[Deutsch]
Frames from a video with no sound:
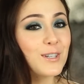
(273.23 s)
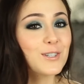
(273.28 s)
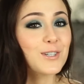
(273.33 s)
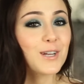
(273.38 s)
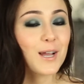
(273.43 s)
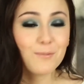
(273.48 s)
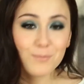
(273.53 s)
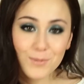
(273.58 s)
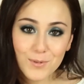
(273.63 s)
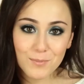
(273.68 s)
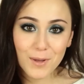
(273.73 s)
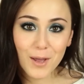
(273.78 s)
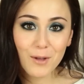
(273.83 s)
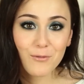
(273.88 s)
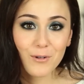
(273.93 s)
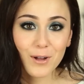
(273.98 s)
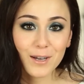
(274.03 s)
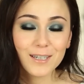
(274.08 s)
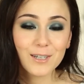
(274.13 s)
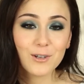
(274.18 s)
dann schreibt es mir
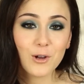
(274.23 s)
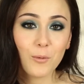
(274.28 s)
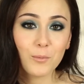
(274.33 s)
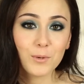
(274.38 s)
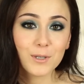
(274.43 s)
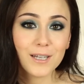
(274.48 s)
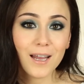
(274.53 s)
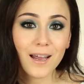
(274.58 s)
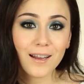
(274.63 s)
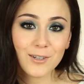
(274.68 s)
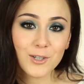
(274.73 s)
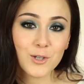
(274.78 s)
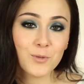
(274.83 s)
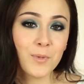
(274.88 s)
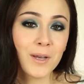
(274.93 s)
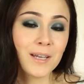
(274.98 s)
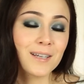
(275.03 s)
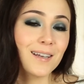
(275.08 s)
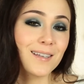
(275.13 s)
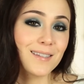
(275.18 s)
einfach in die Kommentare. Ich
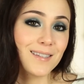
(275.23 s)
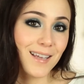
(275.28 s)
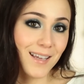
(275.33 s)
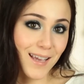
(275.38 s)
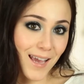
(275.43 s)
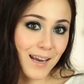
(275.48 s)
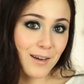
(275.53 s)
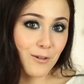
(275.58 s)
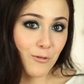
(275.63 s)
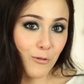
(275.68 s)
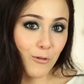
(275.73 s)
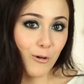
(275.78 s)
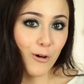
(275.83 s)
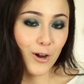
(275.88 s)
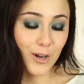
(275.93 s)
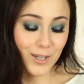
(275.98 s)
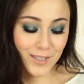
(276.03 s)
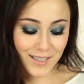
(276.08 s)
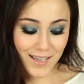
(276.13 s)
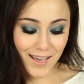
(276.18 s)
schminke das sehr gerne für
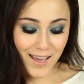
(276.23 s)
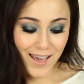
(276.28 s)
euch.